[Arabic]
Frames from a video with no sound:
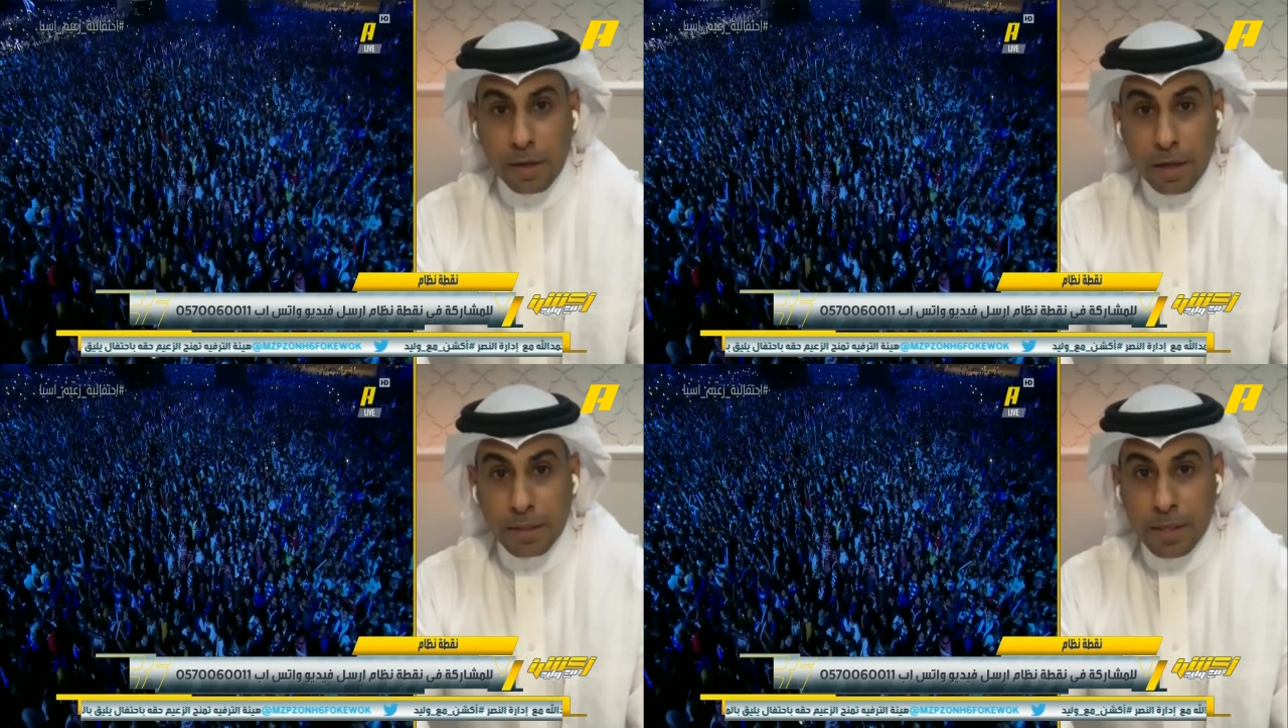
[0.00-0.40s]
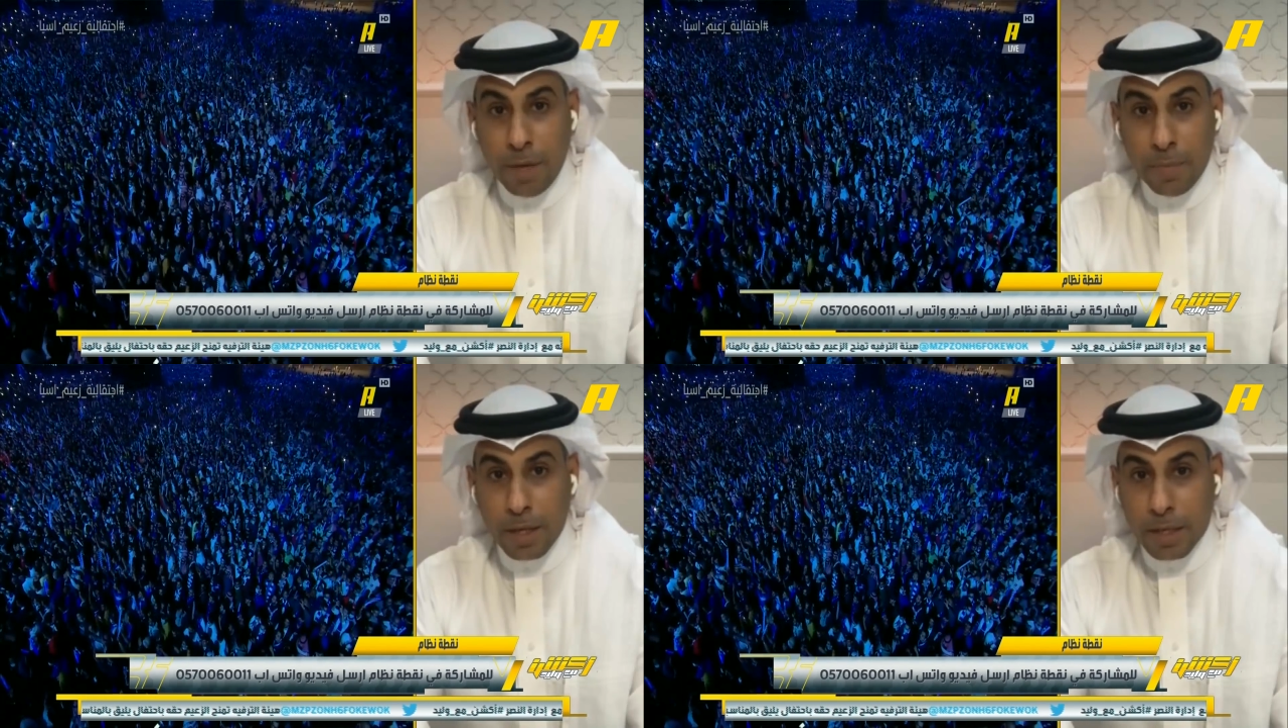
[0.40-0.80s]
قدم
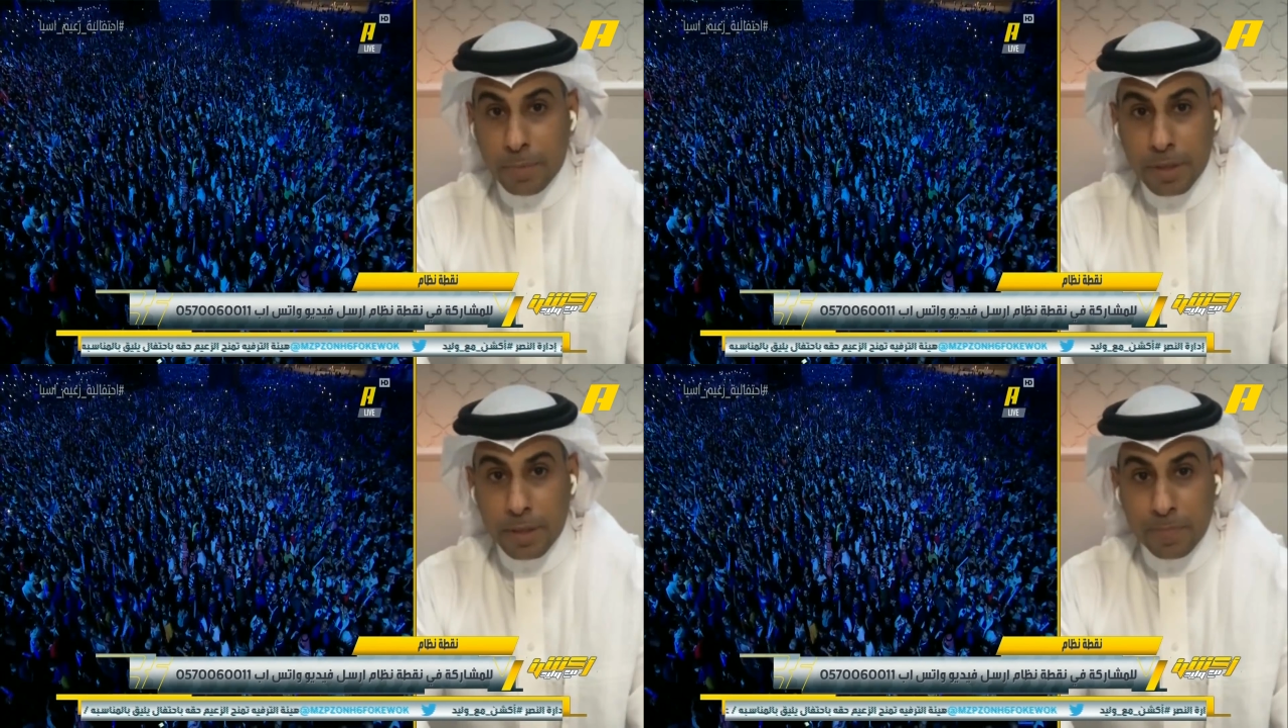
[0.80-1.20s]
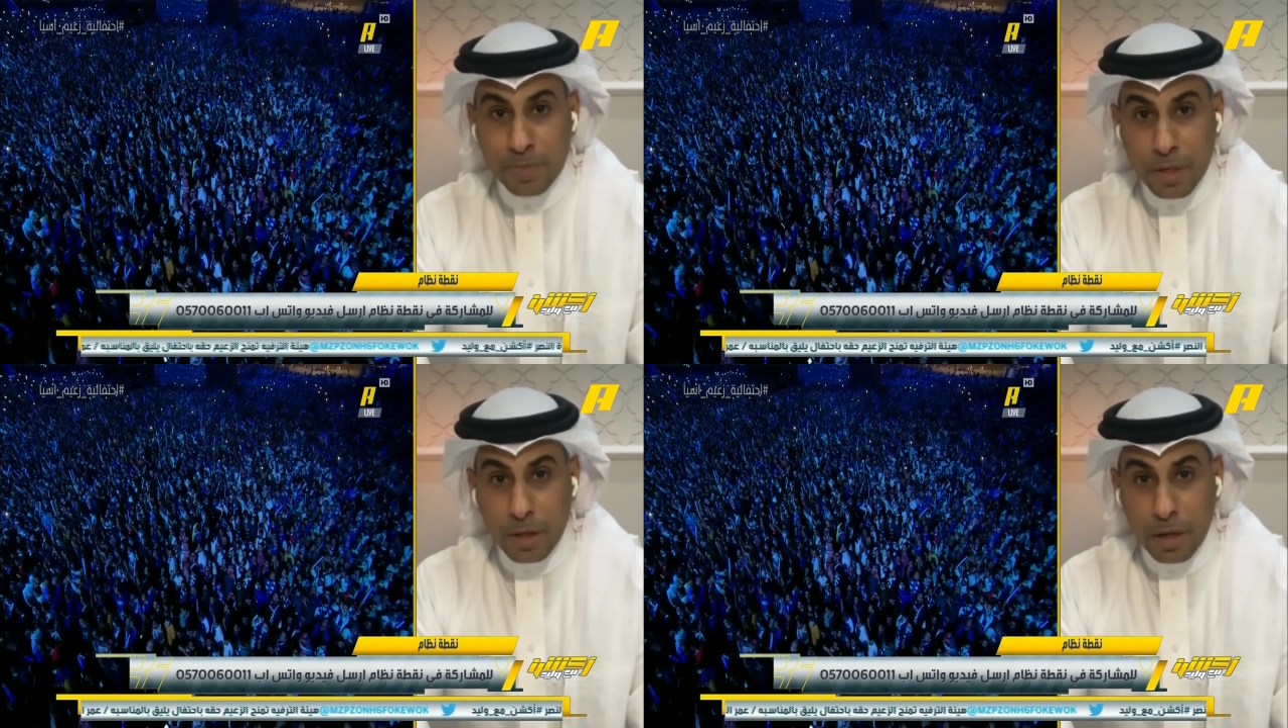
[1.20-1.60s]
عمل كبير
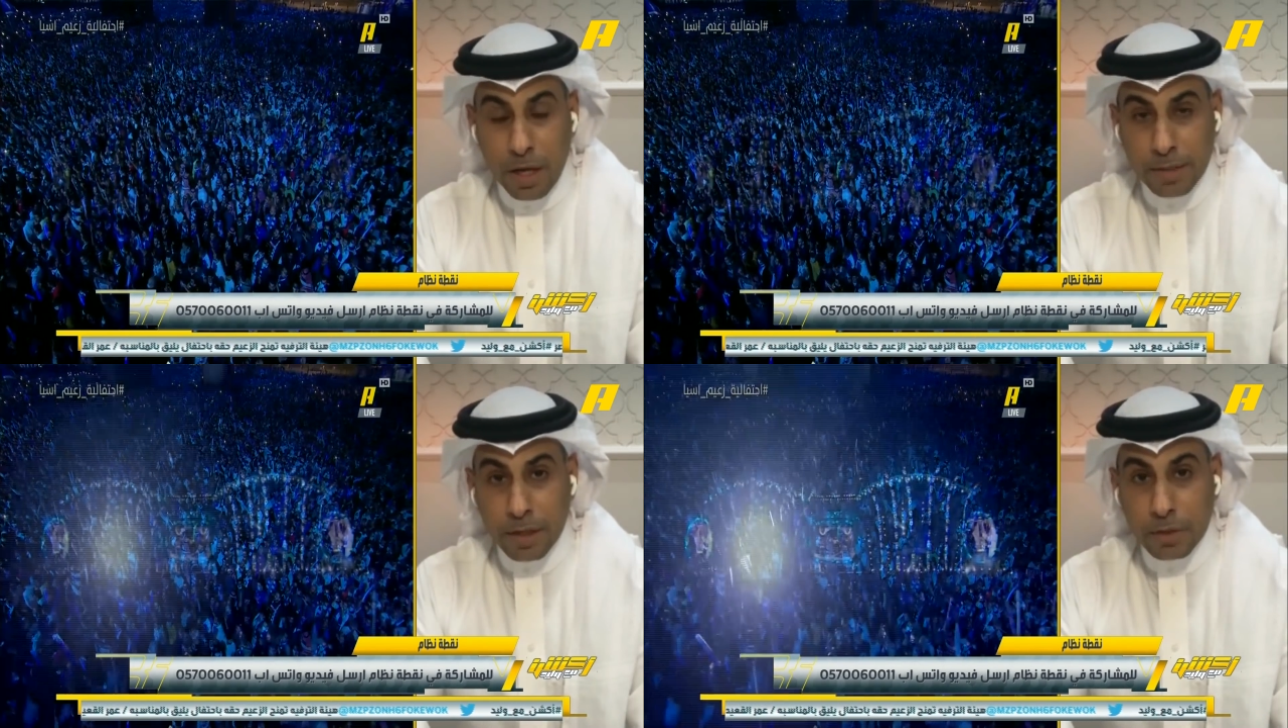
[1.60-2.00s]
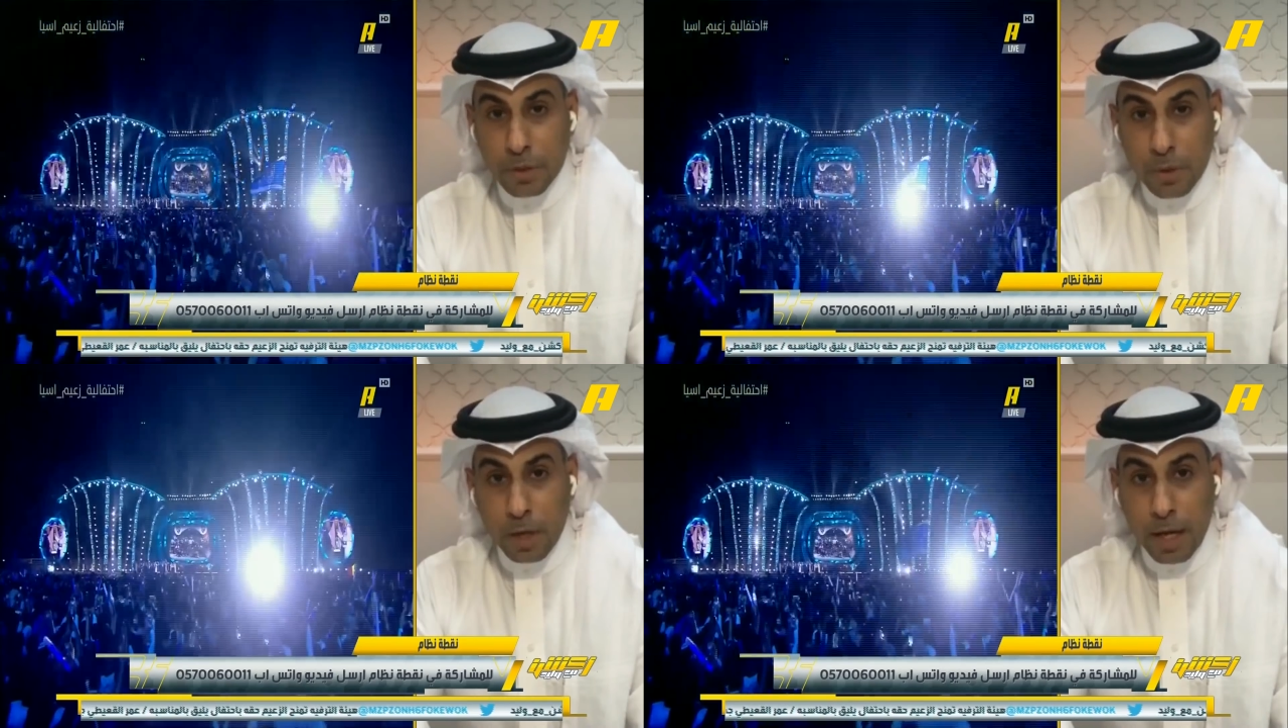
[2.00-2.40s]
اعتقد
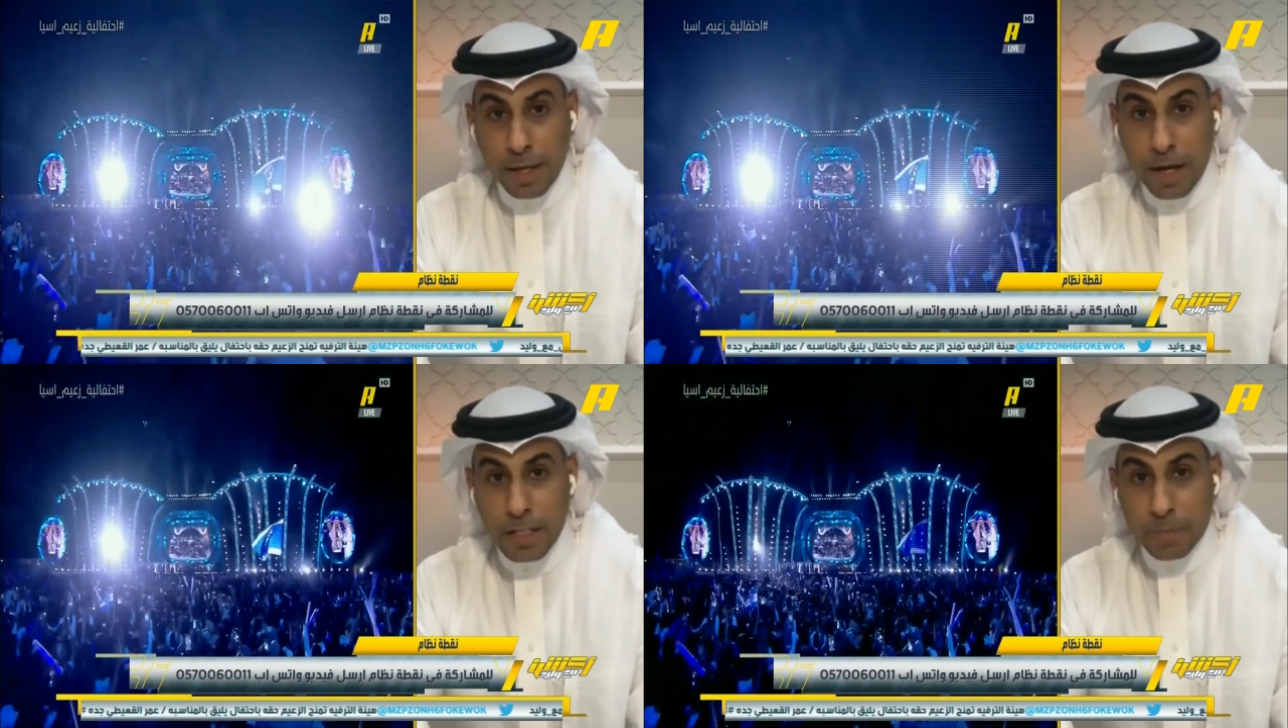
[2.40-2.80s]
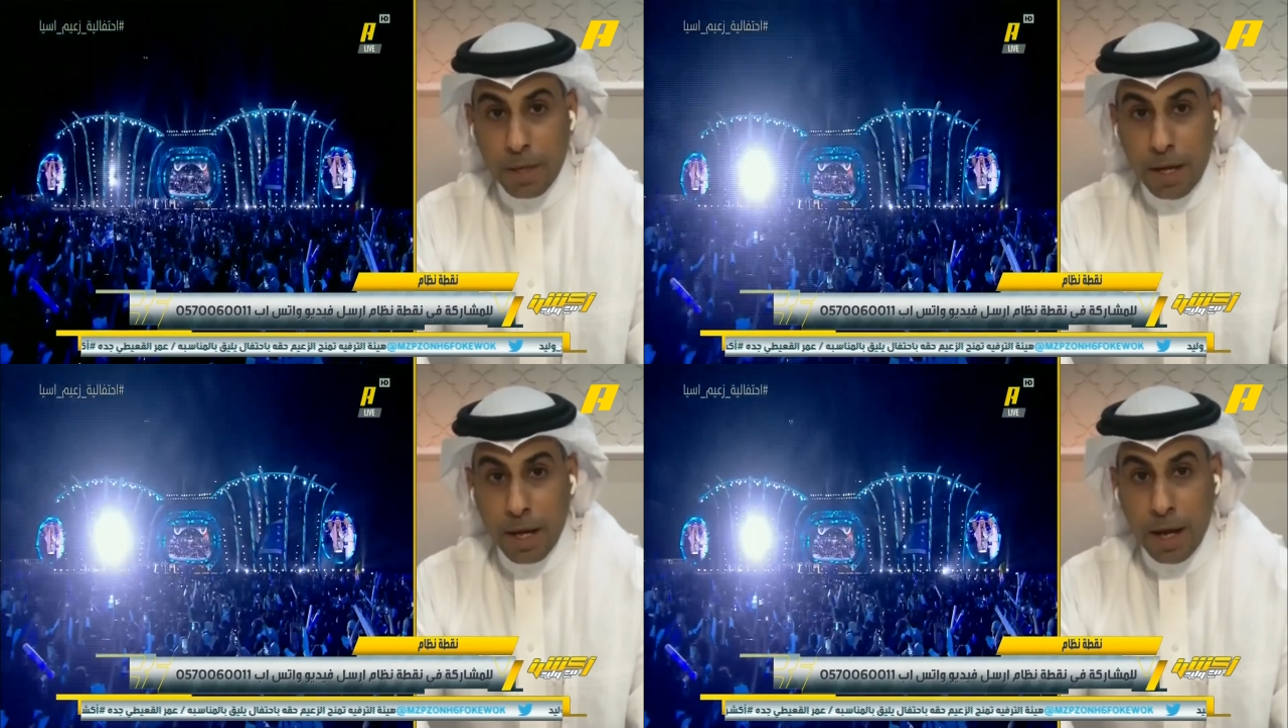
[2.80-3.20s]
انه الان اصبح